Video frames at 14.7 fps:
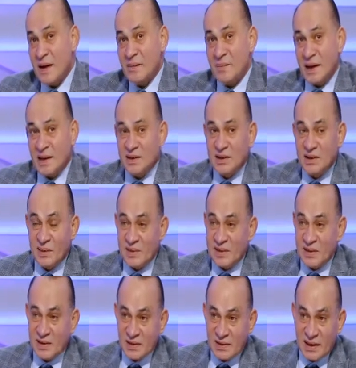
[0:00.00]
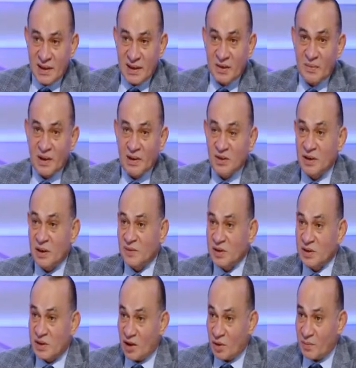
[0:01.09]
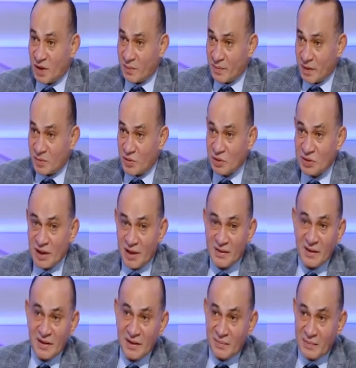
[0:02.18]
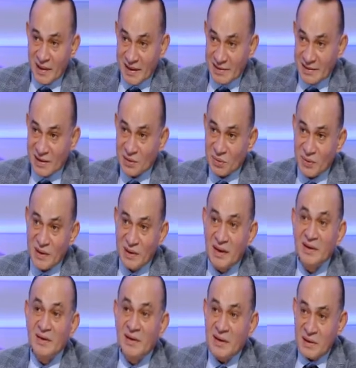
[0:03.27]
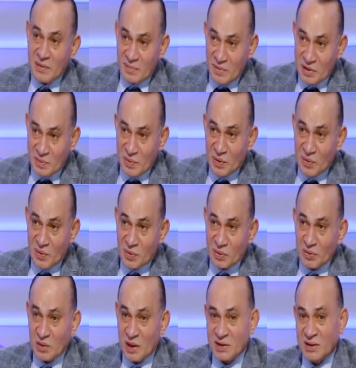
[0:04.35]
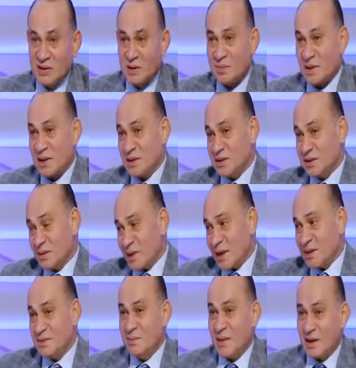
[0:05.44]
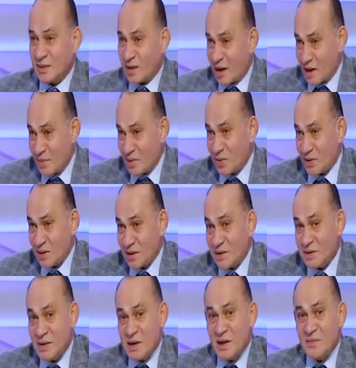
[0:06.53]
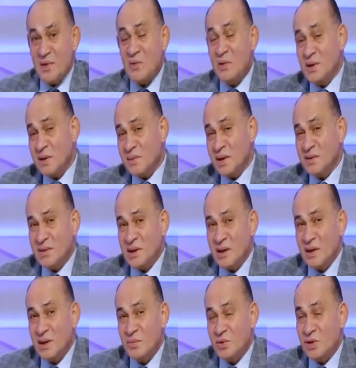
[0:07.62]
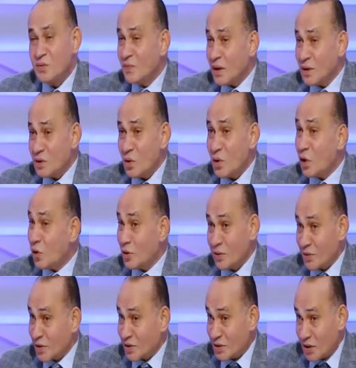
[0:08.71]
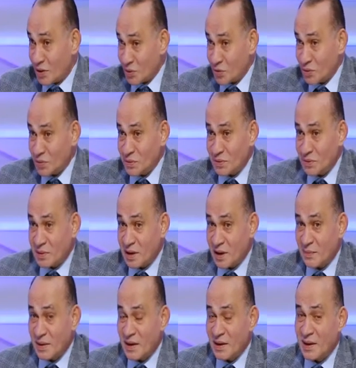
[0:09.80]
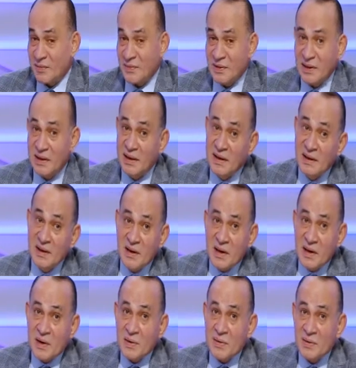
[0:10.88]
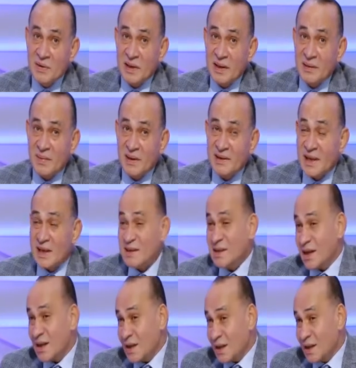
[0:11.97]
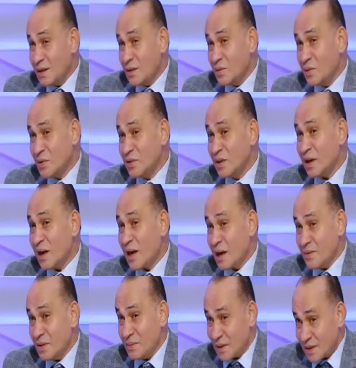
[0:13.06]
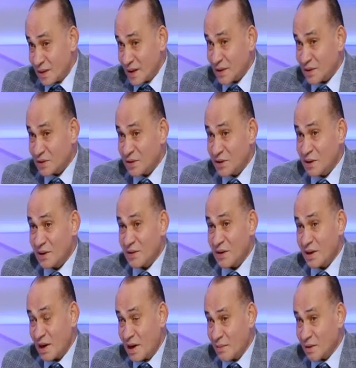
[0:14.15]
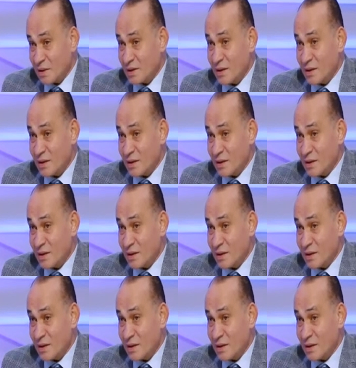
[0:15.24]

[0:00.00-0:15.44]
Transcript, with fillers: بعد اصابه تريزيجيه وبعد اصابه عمر مرموش اعتقد المركز ده شويه مش موجود في مشاكل وخاصة طبعا. بعد استبعاد بعض لعيبه وكده فهو طبعا ده مدير فني هو حر في اختياراته ورغم ان انا في كنت هيبقى زعلان ان ممكن طارق حامد ما اتاخدش لان طارق حامد كلنا